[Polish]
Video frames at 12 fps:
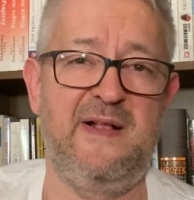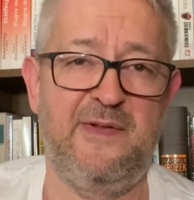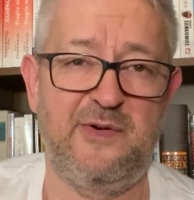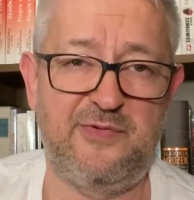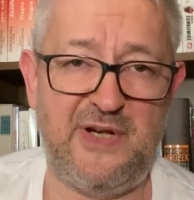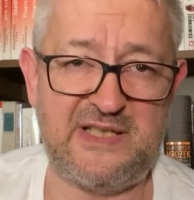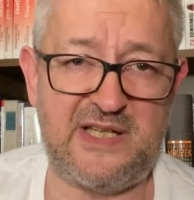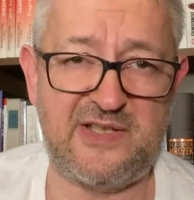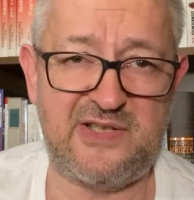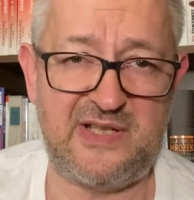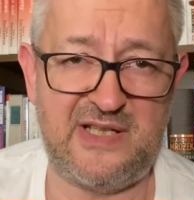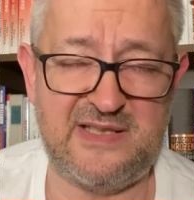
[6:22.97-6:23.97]
Uważasz,
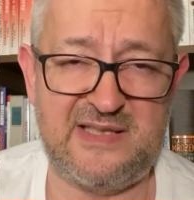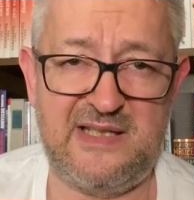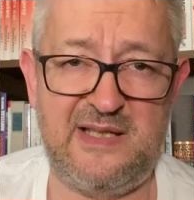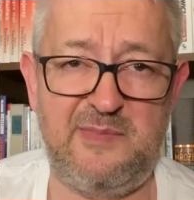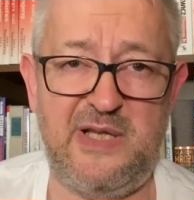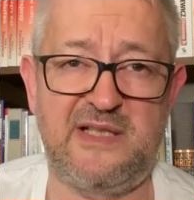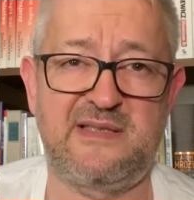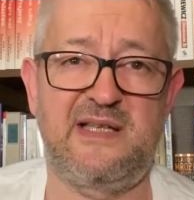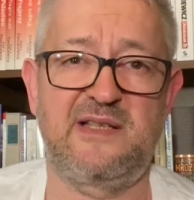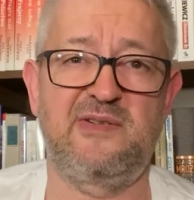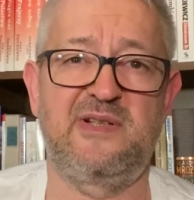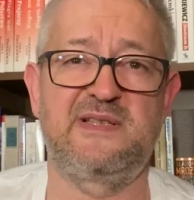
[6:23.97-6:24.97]
że jedzenie mięsa
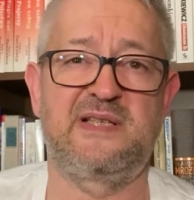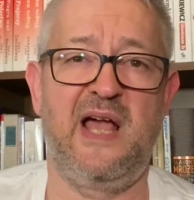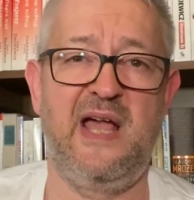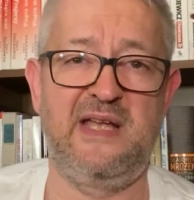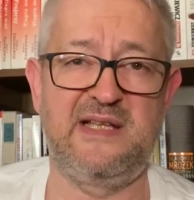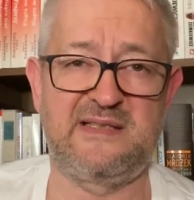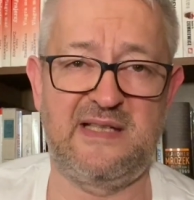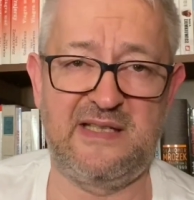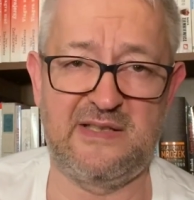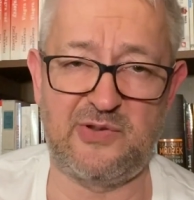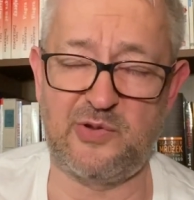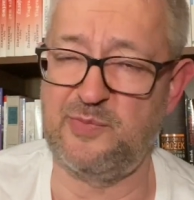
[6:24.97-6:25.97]
to jest
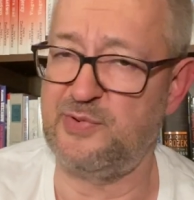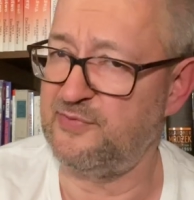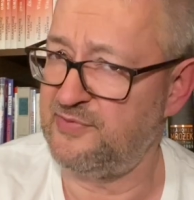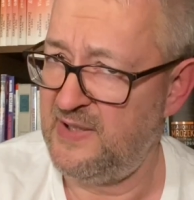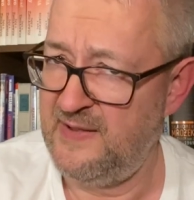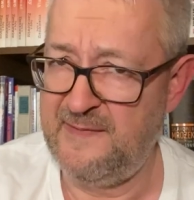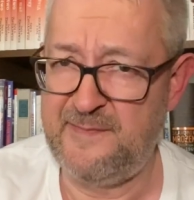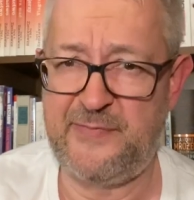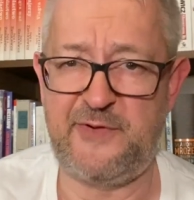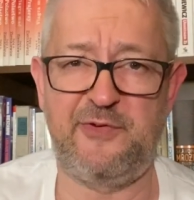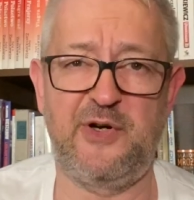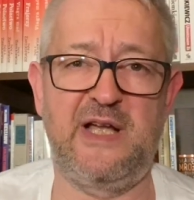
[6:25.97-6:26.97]
jedzenie trupów,
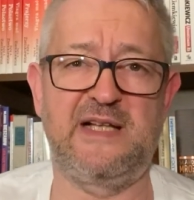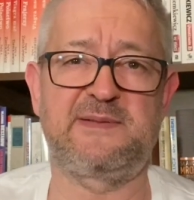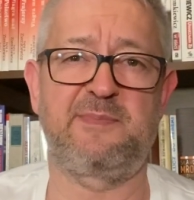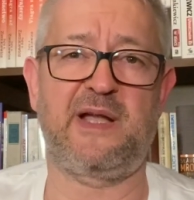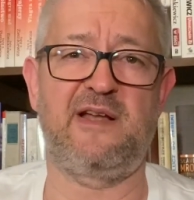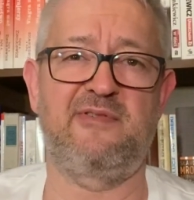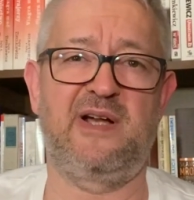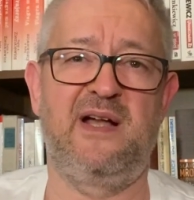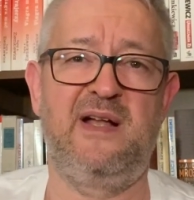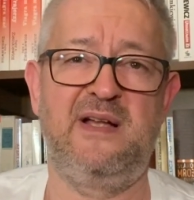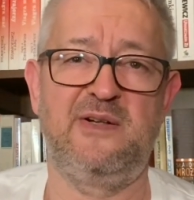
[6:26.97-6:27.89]
twoja sprawa.